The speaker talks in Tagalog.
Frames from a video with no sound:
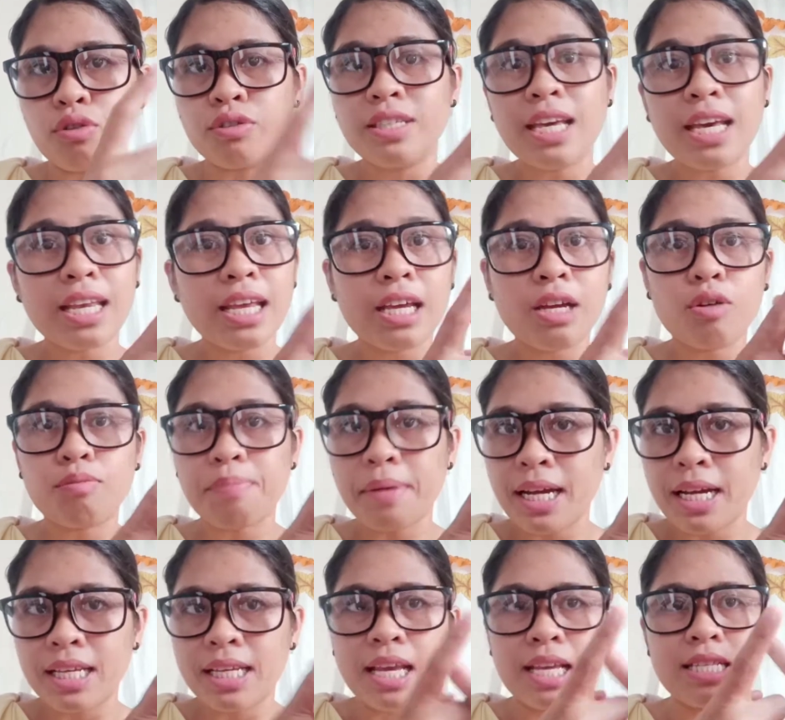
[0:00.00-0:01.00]
kunyari ikaw
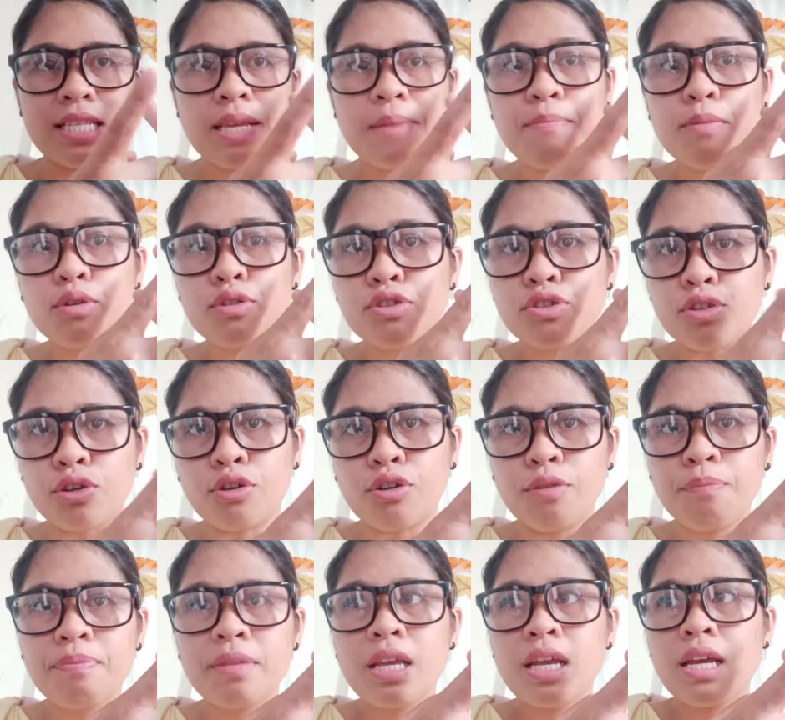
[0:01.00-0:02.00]
panganay, si bunso,
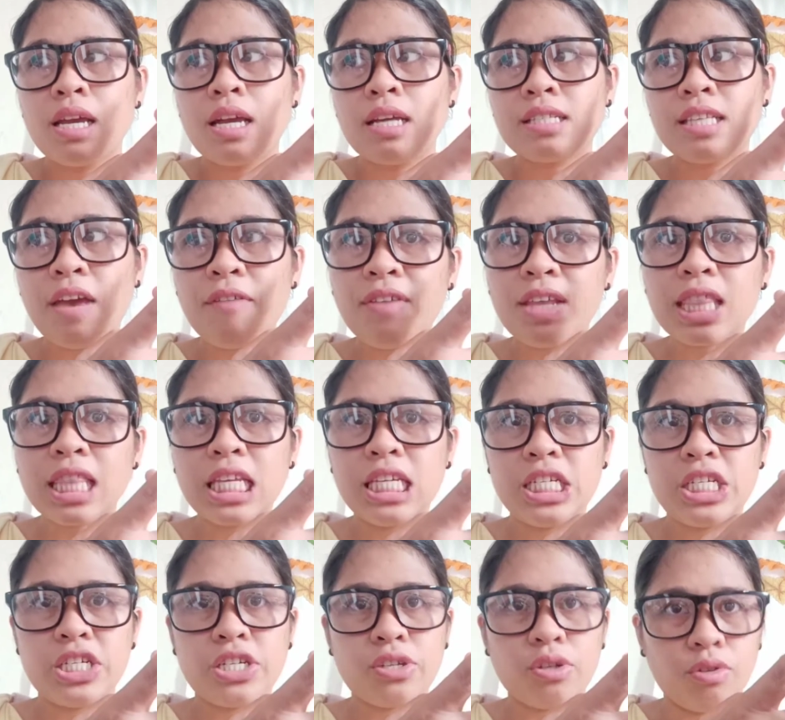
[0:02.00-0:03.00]
17
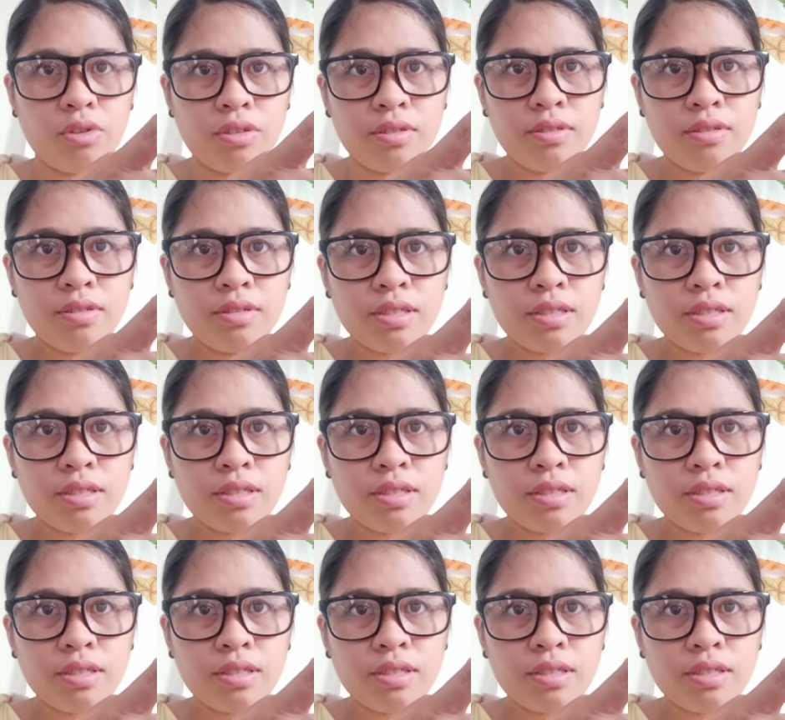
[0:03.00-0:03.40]
years old.